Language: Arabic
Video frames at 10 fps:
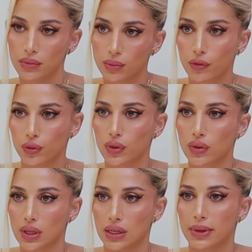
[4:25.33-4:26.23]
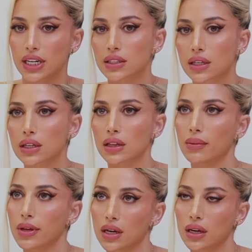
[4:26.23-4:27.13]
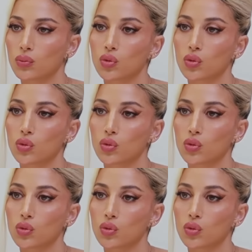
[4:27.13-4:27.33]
المفروض يعني ما نقدر نطلع مثلا